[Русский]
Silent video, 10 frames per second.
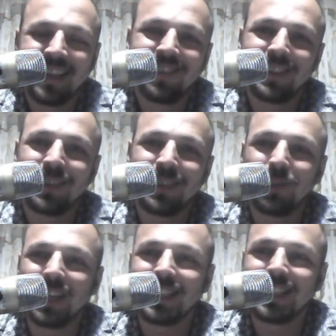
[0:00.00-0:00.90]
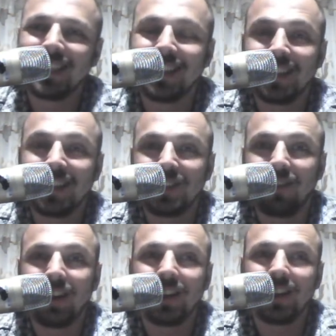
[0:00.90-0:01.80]
Вы соучастники
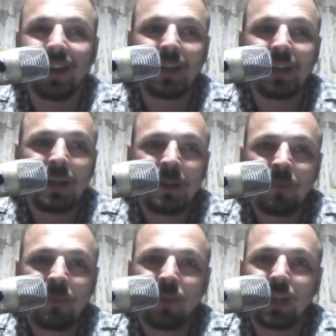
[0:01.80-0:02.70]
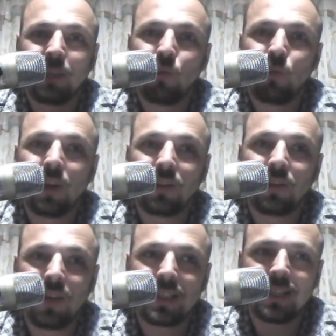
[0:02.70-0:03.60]
нашего канала, поэтому от вас